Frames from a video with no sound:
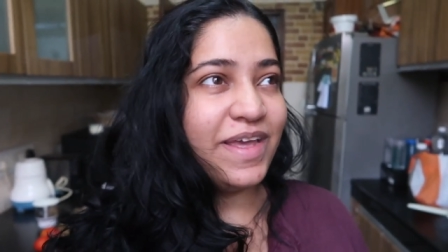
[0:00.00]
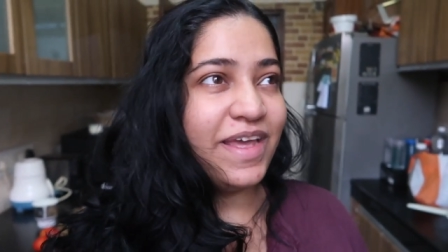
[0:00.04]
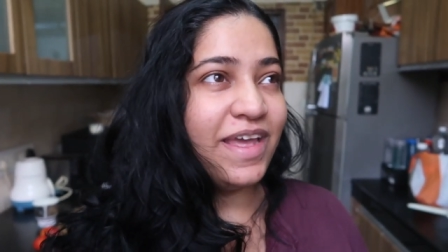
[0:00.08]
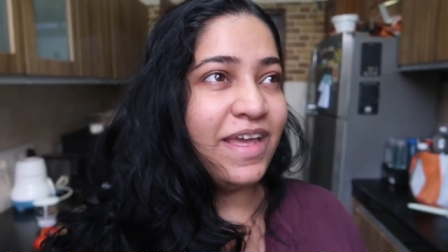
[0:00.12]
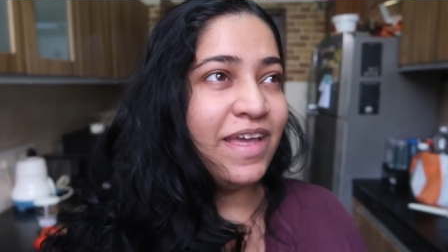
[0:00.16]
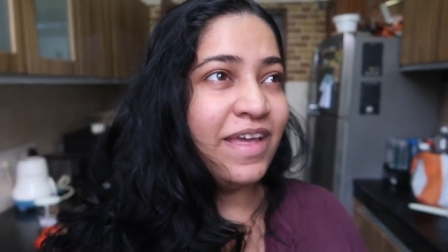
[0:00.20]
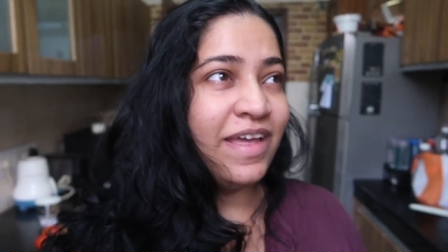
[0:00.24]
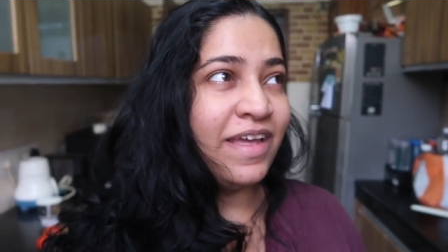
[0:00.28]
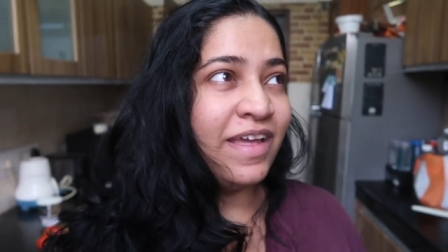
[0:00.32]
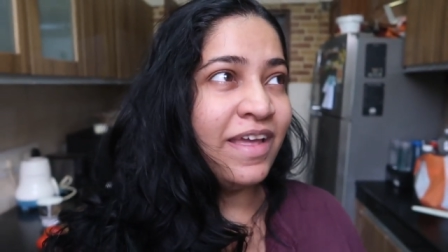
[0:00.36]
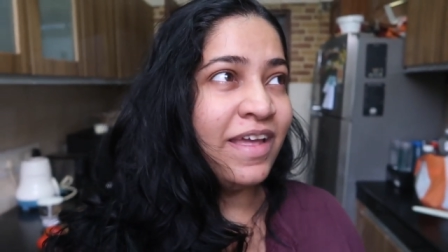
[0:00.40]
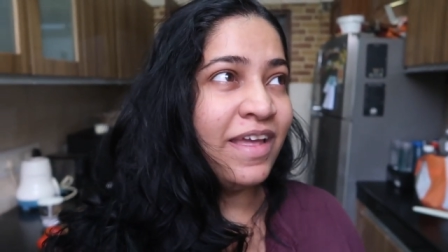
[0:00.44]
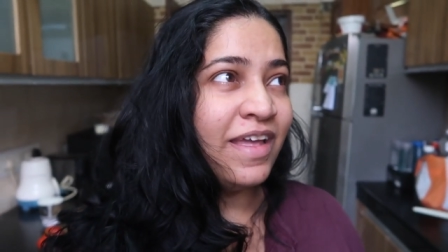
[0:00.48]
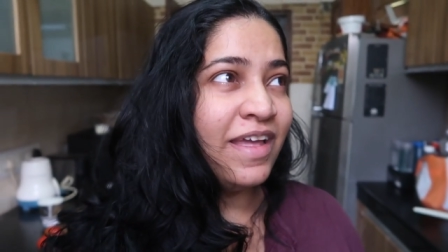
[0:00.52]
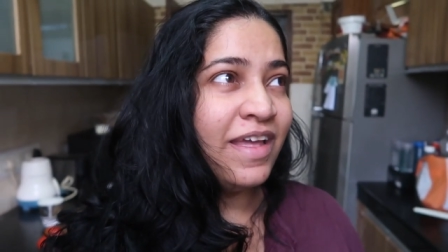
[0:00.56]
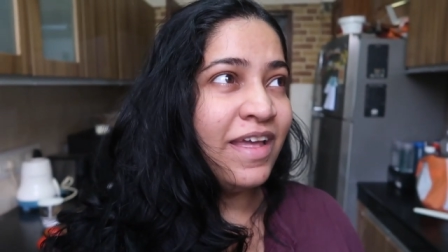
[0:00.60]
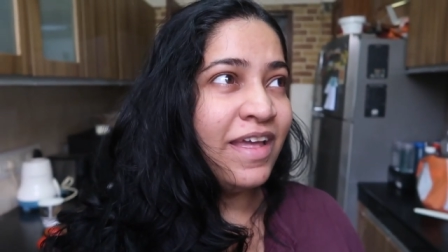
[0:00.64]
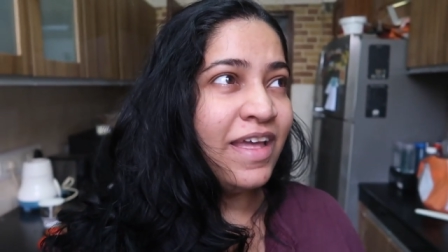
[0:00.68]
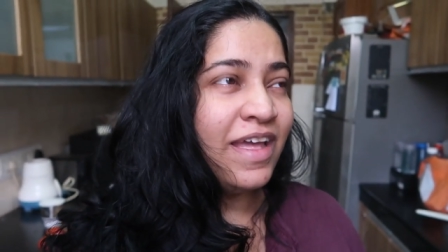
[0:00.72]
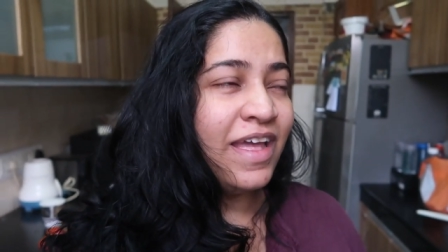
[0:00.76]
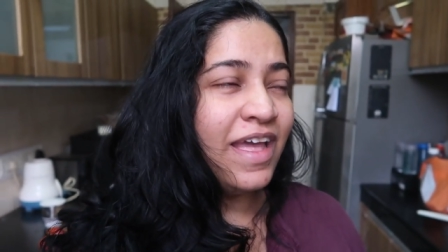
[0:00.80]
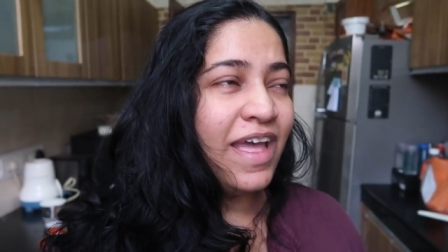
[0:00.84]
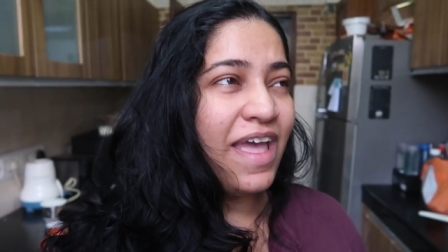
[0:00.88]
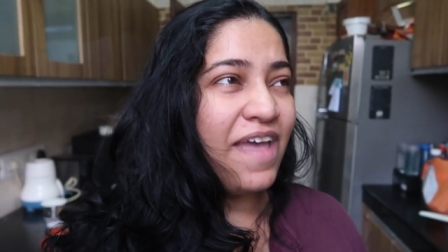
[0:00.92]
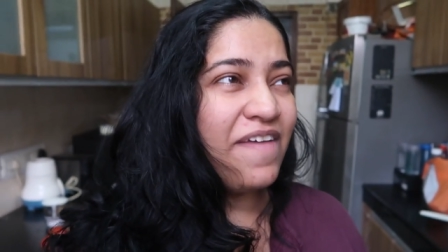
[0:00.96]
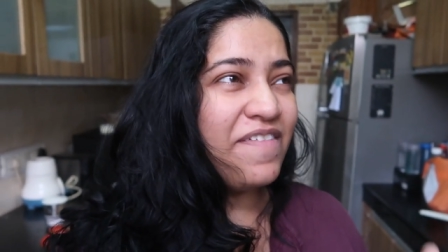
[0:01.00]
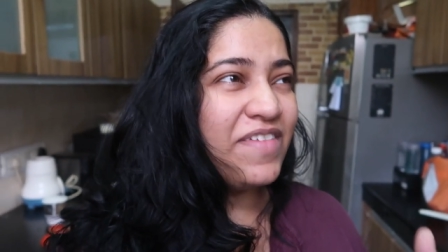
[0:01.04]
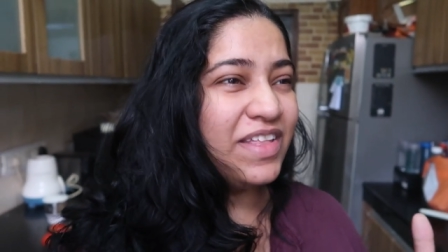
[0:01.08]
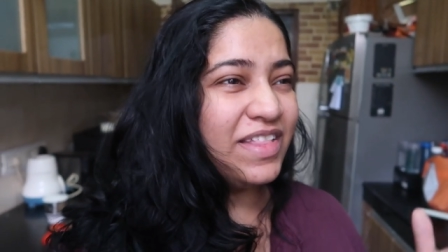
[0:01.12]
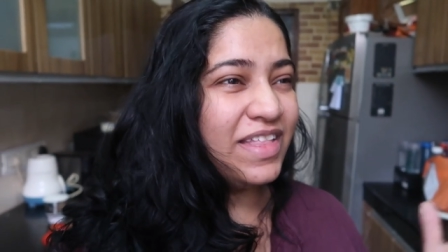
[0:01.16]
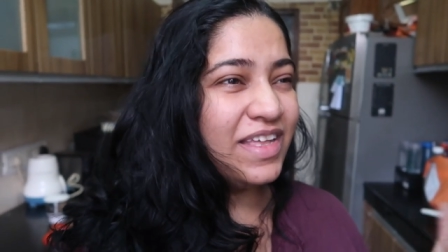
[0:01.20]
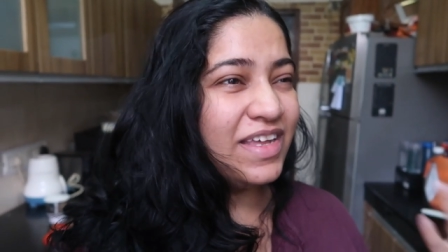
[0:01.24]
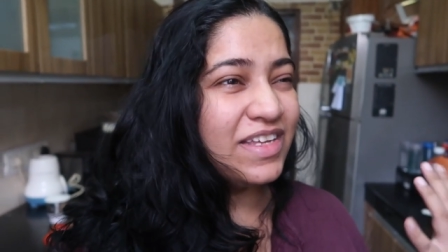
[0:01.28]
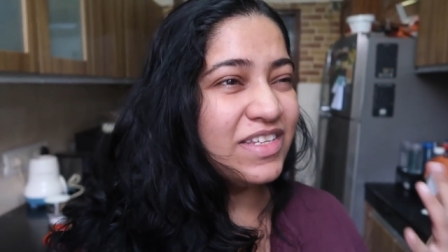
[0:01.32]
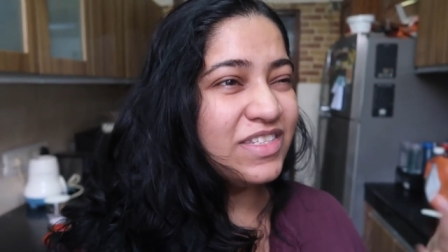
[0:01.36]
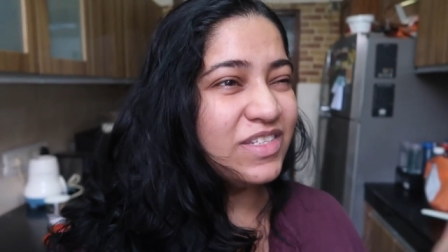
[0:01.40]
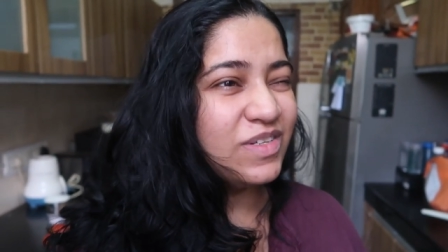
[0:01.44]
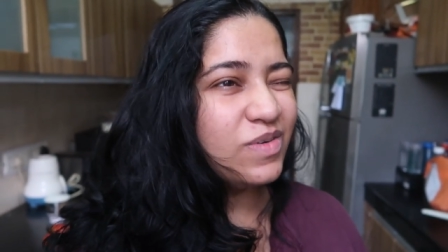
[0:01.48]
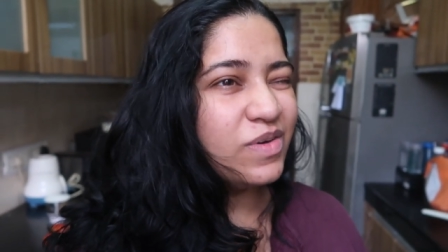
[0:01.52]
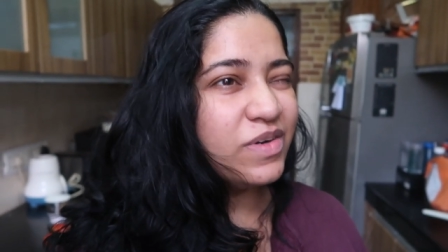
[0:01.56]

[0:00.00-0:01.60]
में एवरीथिंग इज़